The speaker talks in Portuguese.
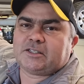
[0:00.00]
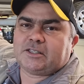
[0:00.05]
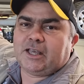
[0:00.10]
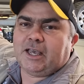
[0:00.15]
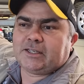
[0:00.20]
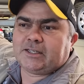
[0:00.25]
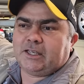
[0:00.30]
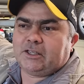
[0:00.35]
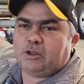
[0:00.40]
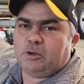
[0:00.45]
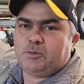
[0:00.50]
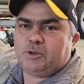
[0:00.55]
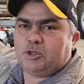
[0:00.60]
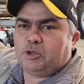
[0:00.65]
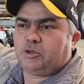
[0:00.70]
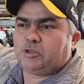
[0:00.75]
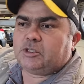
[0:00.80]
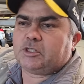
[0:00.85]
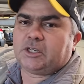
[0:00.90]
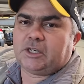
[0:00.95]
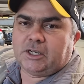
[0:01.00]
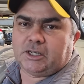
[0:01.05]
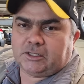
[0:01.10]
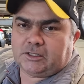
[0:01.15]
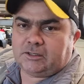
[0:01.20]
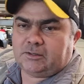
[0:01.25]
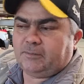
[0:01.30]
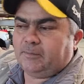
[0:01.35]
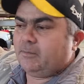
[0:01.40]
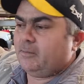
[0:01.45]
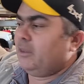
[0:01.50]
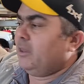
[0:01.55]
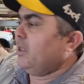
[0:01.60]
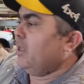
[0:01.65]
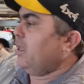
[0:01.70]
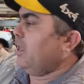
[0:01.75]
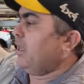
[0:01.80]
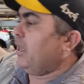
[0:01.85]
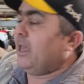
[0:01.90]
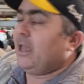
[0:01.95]
S10 aí, 2012 de
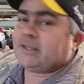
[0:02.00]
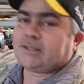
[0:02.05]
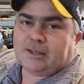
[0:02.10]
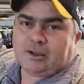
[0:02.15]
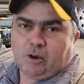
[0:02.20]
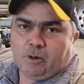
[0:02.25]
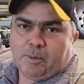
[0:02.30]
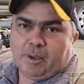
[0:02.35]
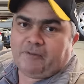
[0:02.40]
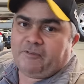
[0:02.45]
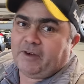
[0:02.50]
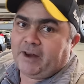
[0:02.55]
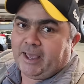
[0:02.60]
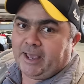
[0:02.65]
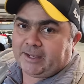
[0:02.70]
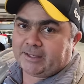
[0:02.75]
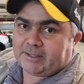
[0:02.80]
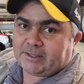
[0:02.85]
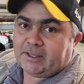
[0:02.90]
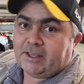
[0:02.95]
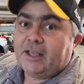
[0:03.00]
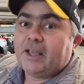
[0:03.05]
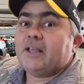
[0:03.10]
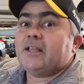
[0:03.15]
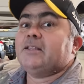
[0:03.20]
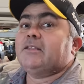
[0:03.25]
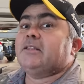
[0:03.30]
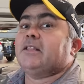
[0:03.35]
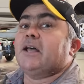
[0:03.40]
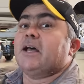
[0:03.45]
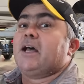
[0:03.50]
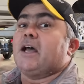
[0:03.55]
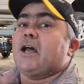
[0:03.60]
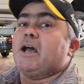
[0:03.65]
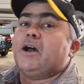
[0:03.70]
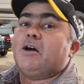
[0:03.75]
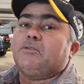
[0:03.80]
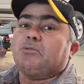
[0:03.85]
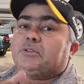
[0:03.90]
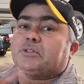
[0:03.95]
Essa com Flex
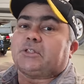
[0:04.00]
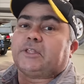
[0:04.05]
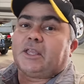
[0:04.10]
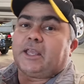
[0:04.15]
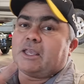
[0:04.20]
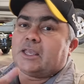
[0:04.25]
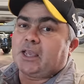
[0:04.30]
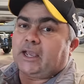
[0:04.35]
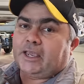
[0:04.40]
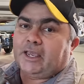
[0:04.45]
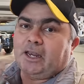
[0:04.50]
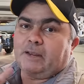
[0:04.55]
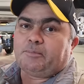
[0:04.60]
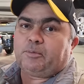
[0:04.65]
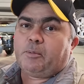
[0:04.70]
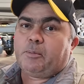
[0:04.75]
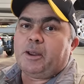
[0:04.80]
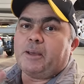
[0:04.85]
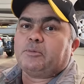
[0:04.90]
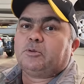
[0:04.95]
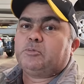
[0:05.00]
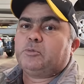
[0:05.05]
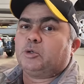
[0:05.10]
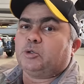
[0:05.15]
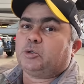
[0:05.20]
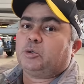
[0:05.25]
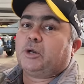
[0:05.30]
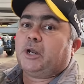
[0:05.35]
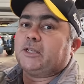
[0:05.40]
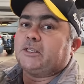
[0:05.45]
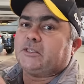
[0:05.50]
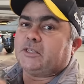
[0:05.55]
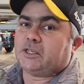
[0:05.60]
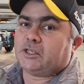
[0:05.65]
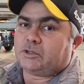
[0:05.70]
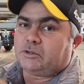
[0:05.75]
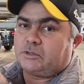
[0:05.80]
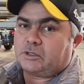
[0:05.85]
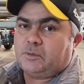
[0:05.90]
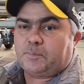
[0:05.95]
não tem aquele problema do motor a
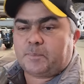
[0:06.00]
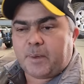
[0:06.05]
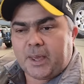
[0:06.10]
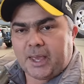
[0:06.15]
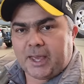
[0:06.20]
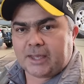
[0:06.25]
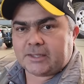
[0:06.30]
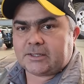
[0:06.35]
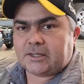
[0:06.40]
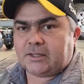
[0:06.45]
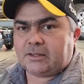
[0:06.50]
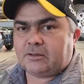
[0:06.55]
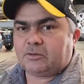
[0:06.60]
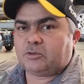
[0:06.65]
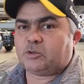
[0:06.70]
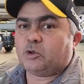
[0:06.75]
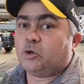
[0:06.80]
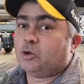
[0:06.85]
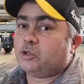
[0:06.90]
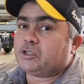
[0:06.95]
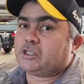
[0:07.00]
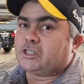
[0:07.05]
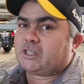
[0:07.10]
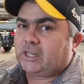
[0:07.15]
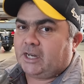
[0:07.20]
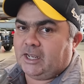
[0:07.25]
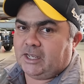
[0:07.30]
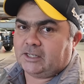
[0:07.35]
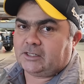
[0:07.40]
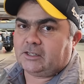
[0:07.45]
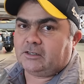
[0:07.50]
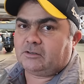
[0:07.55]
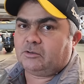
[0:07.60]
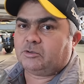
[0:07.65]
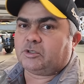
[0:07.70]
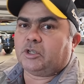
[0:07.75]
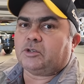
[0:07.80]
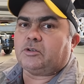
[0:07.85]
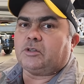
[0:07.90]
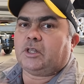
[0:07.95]
diesel de peças, do 12, 13, dos
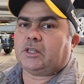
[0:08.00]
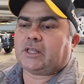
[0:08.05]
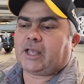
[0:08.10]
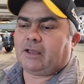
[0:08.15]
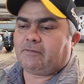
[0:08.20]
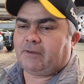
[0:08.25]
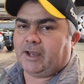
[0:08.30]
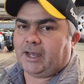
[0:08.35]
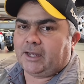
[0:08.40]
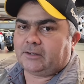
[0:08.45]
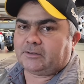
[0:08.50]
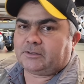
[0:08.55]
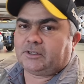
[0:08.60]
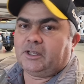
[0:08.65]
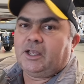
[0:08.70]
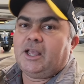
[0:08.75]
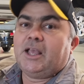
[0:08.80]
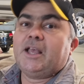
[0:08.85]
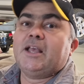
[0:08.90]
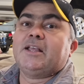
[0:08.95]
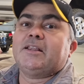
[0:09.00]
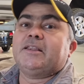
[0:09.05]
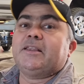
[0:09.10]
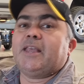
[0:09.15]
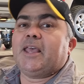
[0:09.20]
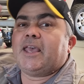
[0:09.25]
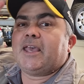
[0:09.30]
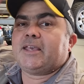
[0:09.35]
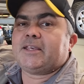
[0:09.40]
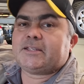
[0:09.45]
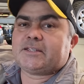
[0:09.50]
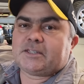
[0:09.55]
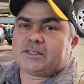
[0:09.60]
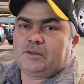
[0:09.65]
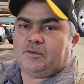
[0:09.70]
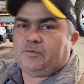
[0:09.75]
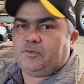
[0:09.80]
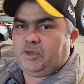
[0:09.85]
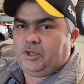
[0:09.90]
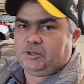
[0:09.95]
180 cavalos.
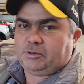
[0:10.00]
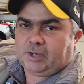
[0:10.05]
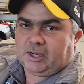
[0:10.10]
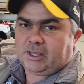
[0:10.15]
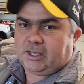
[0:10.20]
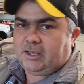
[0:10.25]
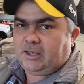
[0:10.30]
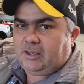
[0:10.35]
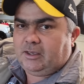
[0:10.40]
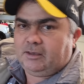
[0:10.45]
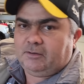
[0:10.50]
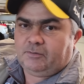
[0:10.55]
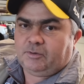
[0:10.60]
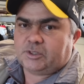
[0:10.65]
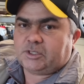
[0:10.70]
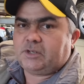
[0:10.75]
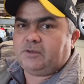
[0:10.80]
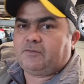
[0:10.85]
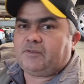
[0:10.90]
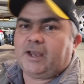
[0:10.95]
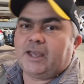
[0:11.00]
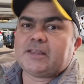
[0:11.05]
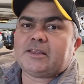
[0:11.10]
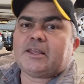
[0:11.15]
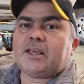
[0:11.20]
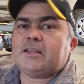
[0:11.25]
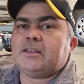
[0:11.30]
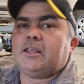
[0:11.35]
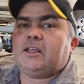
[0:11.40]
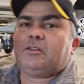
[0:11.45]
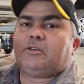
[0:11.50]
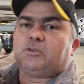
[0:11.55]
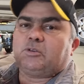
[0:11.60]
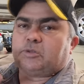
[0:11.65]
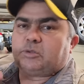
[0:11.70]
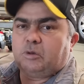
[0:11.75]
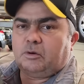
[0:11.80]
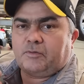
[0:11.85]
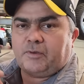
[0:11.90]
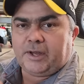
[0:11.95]
Neste vídeo aqui, você vai entender do que eu
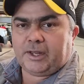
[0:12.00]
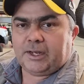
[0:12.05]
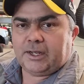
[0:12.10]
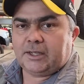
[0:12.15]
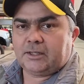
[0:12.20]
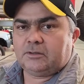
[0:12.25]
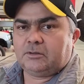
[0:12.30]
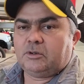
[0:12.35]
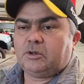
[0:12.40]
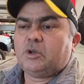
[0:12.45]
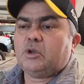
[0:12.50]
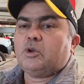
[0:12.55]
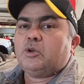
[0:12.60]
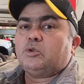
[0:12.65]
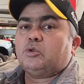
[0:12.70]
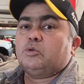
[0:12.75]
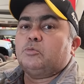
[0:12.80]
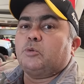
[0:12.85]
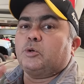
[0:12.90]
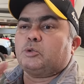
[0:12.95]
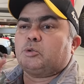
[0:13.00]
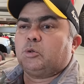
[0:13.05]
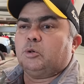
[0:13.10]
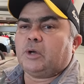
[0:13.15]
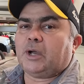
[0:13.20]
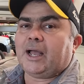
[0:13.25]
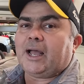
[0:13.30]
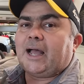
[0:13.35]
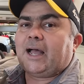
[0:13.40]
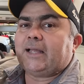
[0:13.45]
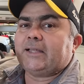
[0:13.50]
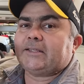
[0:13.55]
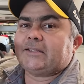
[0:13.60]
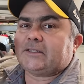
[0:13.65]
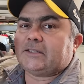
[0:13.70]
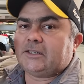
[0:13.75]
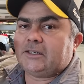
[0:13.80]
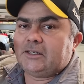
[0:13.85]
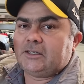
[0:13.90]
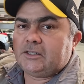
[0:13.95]
estou falando do motor a
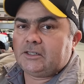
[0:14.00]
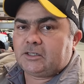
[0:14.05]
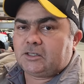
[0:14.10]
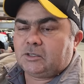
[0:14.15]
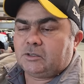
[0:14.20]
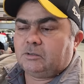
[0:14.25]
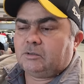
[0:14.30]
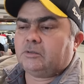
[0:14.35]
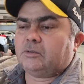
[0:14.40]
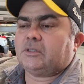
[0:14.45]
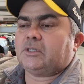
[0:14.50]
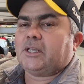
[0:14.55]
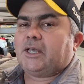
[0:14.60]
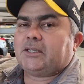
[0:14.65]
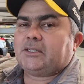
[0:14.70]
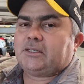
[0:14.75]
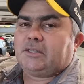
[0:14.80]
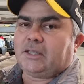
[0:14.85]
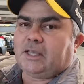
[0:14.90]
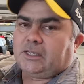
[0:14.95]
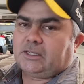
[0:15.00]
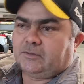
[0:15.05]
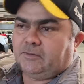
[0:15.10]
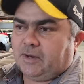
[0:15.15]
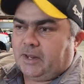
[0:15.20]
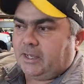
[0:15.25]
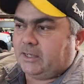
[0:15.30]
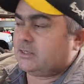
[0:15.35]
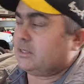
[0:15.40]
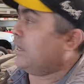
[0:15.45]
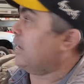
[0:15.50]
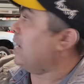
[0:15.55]
diesel da S10 Flex.